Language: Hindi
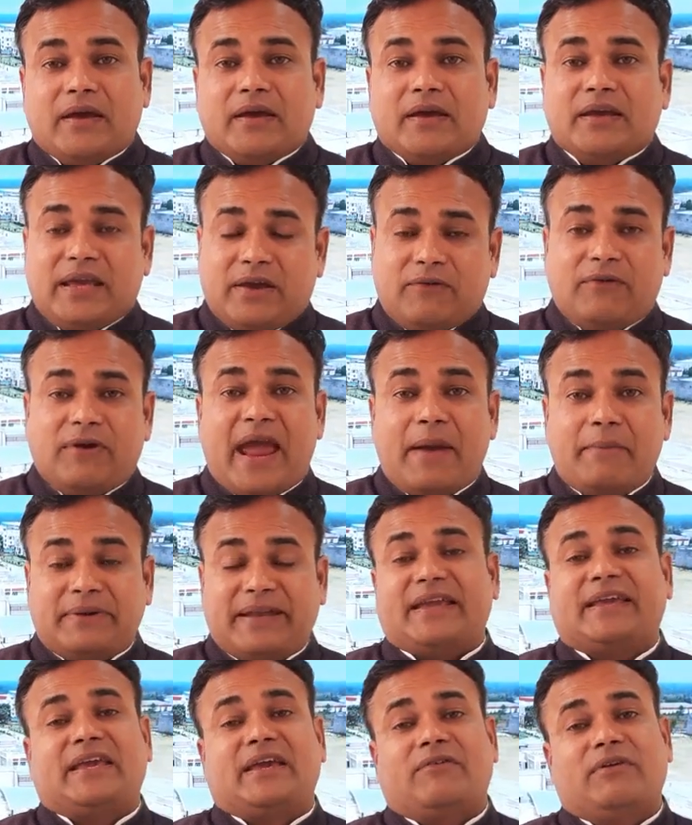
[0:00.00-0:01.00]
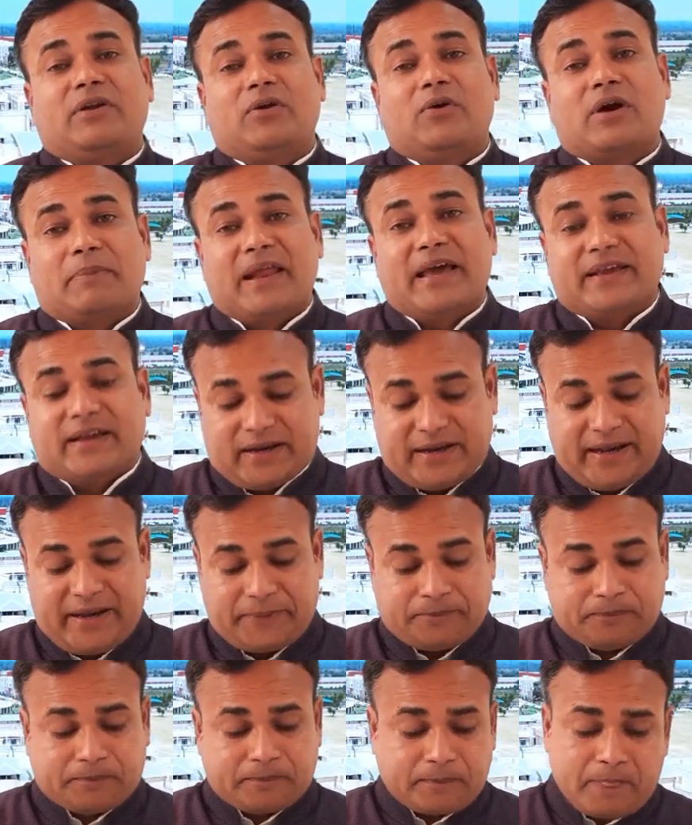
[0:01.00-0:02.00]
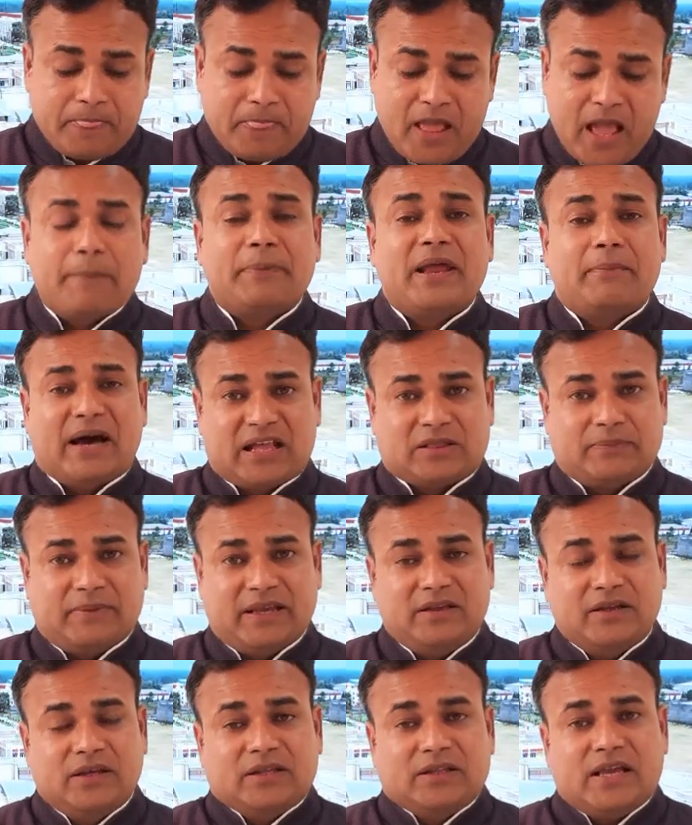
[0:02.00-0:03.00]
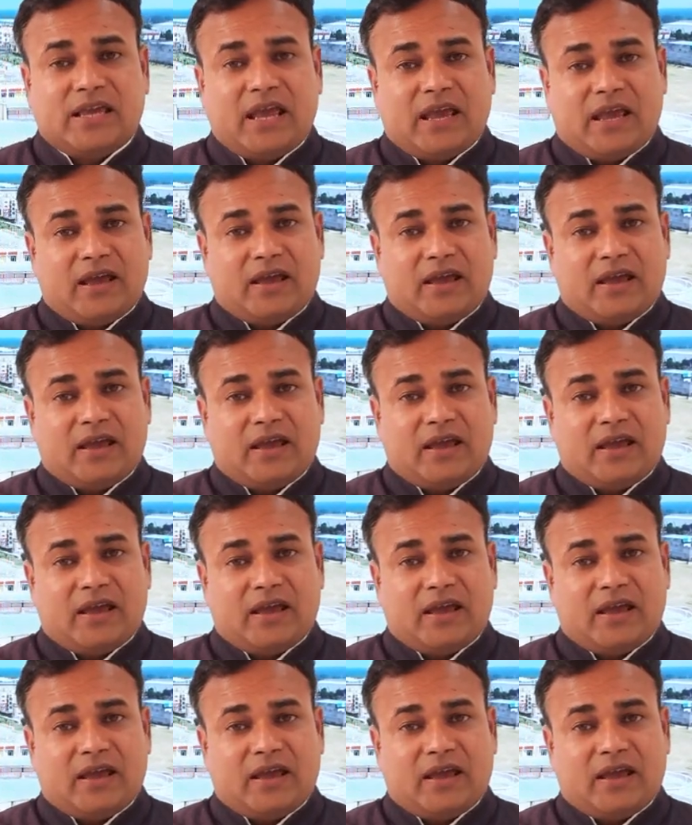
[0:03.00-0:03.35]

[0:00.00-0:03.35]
किए हुए एमटेक किए हुए लोग अप्लाई कर रहे हैं अपने भारत में देखिए